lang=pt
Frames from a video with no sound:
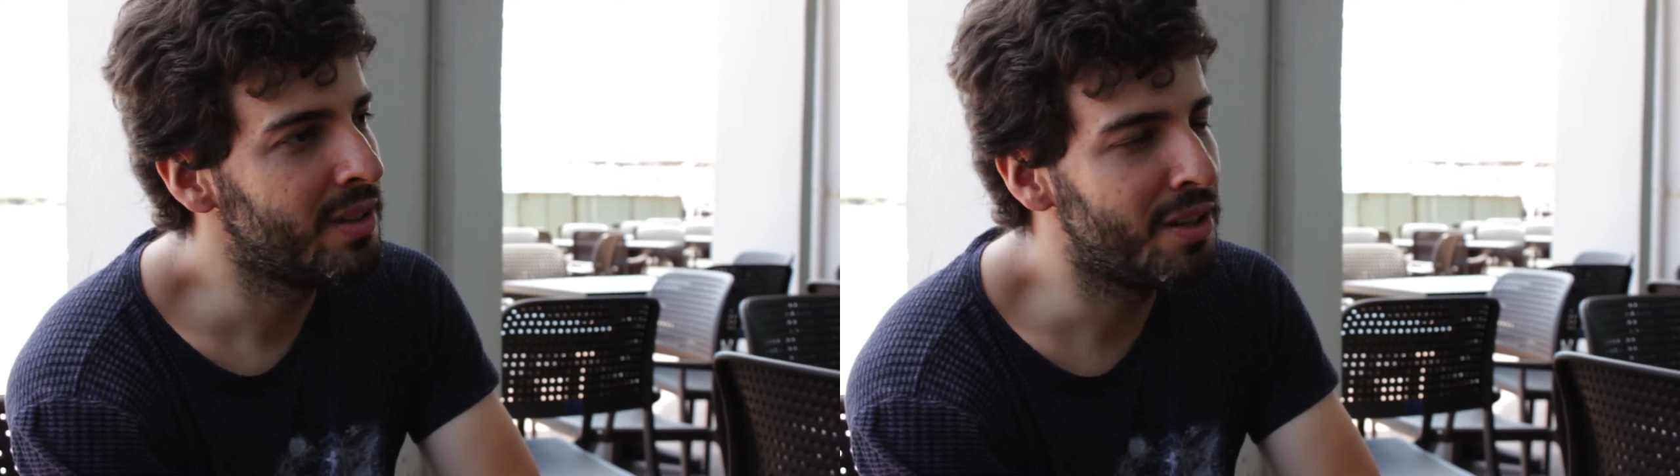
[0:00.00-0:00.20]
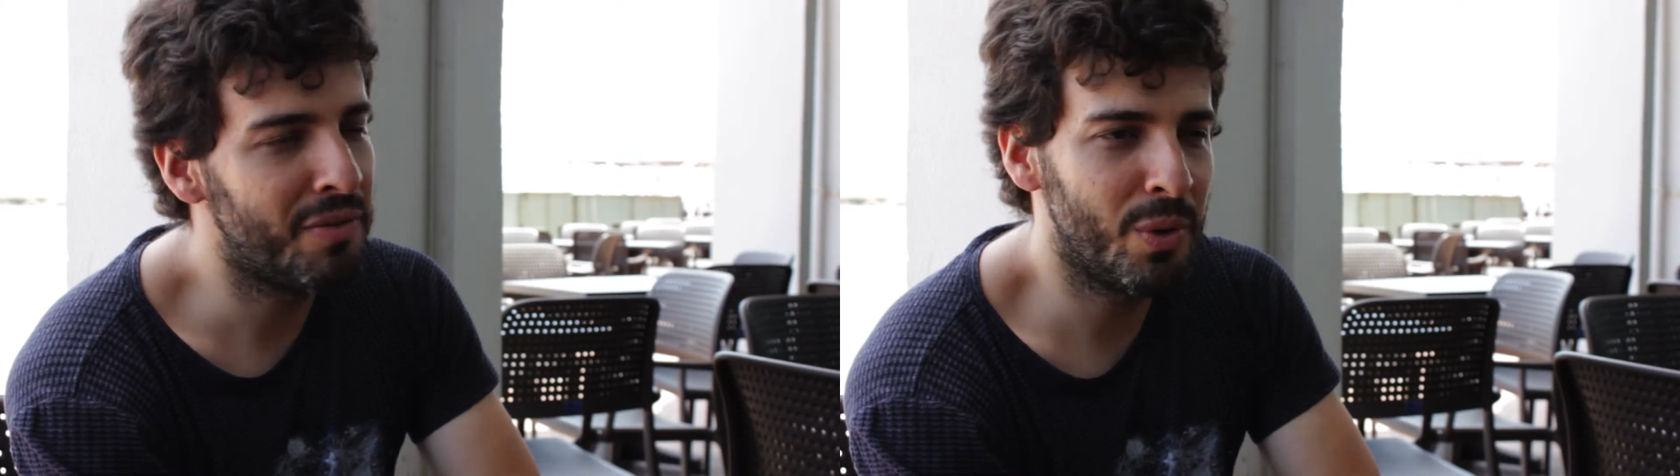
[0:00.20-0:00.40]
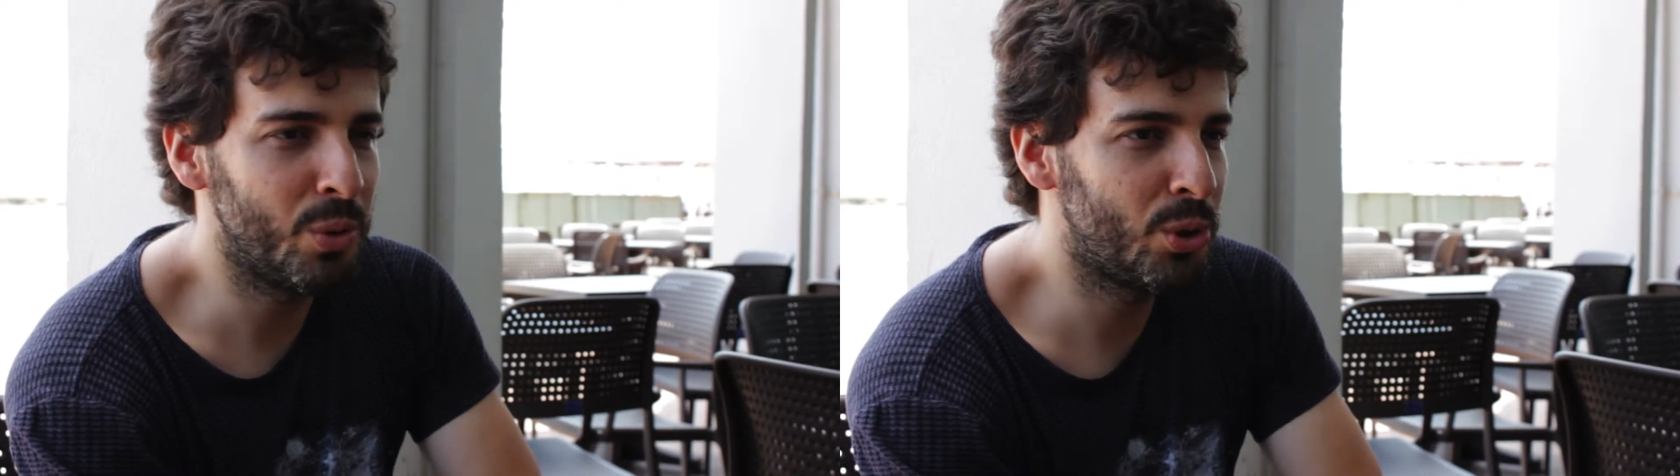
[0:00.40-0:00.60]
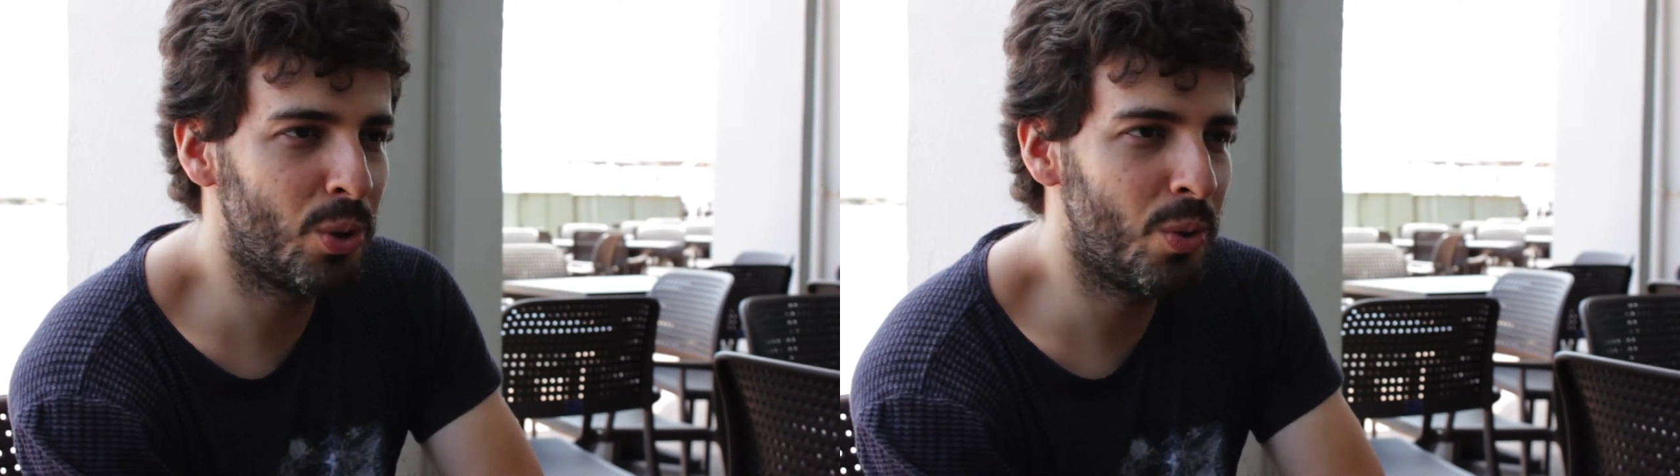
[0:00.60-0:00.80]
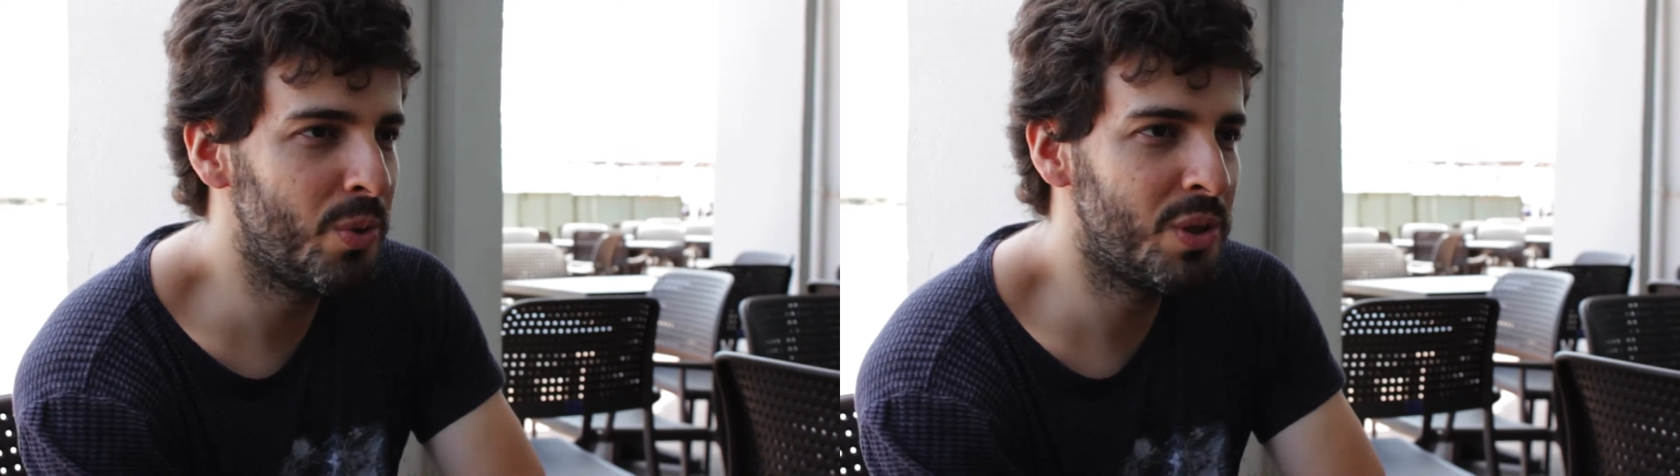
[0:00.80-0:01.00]
que foi um
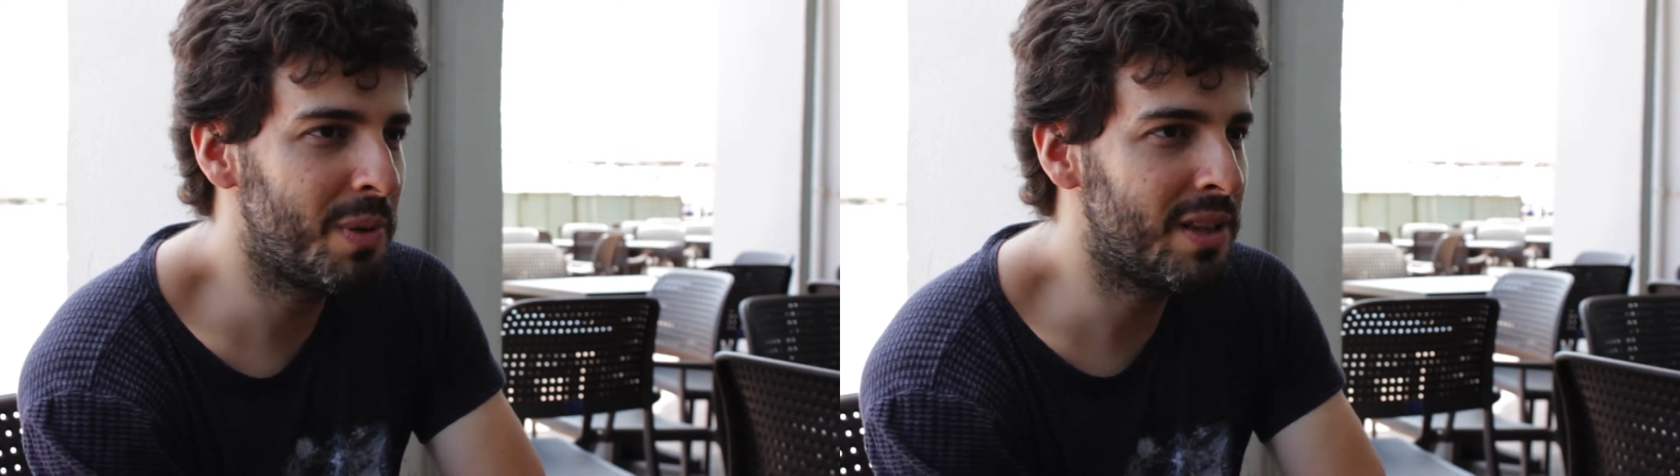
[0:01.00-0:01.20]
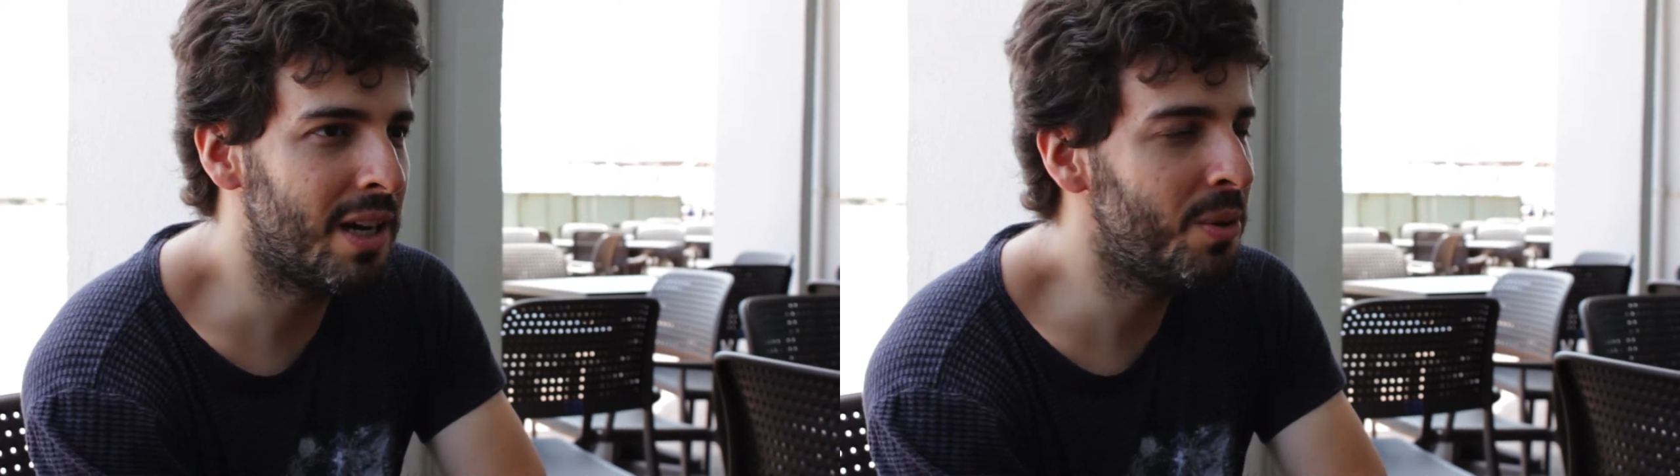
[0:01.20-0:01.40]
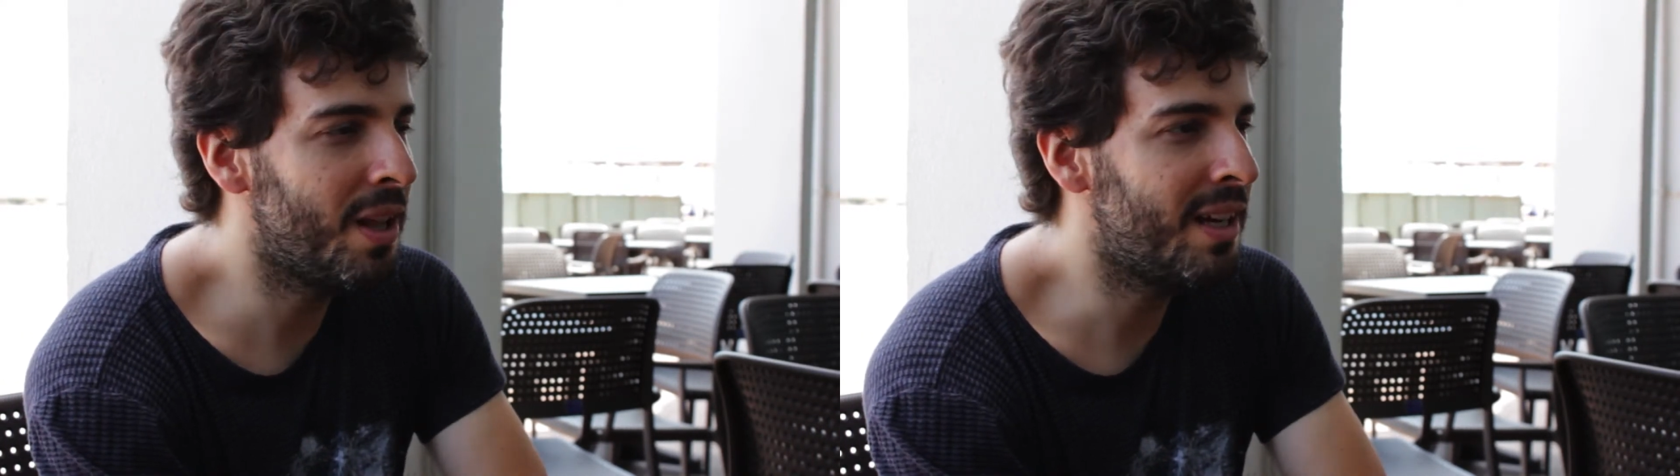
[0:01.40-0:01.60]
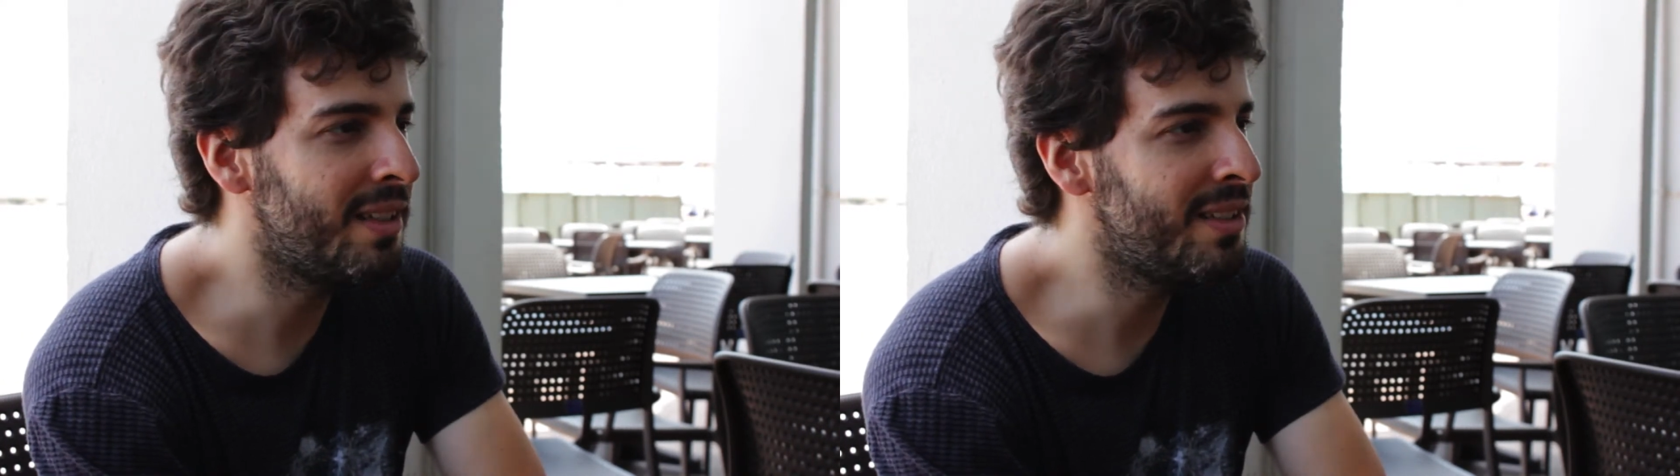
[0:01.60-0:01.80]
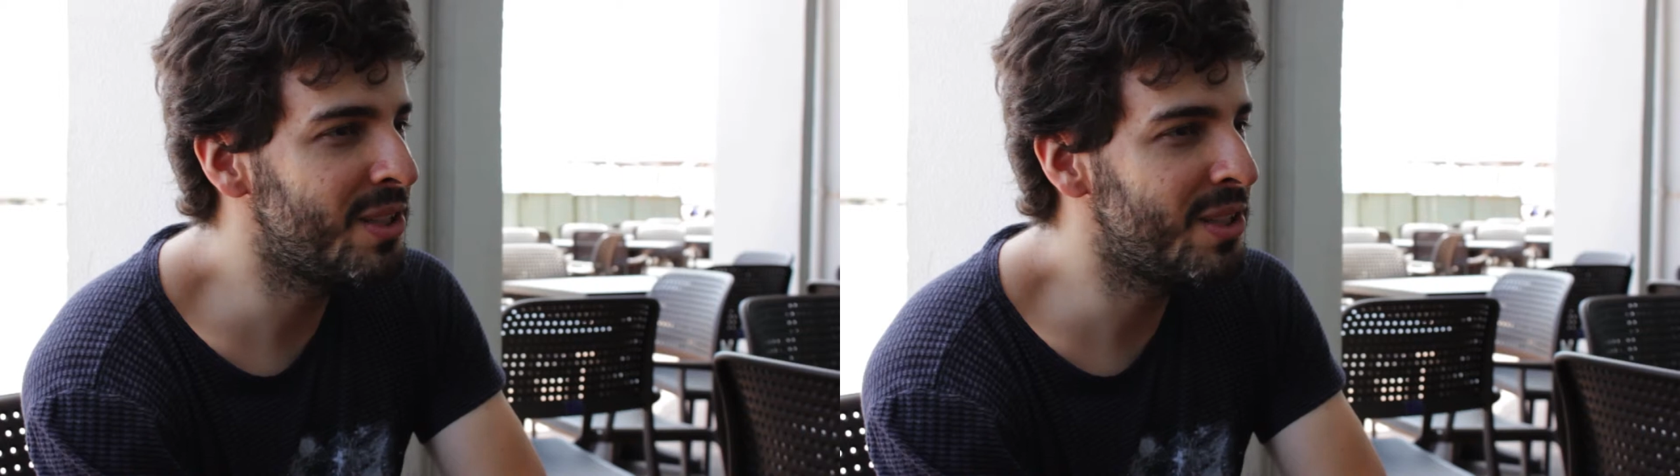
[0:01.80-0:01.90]
show espetacular.